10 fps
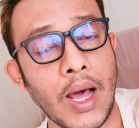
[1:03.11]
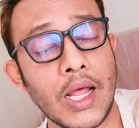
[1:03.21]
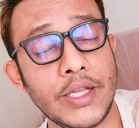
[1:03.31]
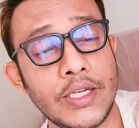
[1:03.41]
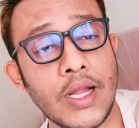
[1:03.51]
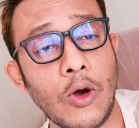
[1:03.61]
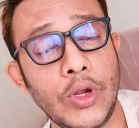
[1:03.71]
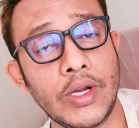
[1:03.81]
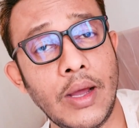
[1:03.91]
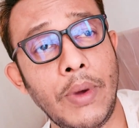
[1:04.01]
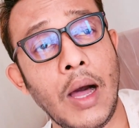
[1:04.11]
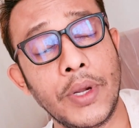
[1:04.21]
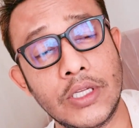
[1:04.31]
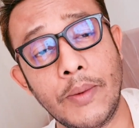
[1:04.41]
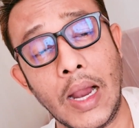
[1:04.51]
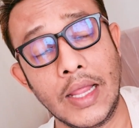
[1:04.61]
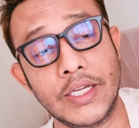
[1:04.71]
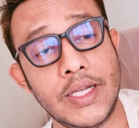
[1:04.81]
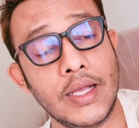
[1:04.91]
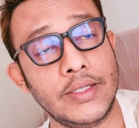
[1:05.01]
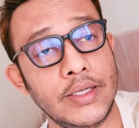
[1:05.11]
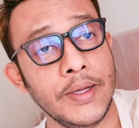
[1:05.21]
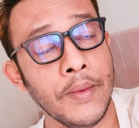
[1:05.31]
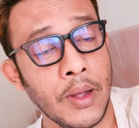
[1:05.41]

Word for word: বাংলাদেশি নাগরিকরা বা আমরা যারা বাংলাদেশে আছি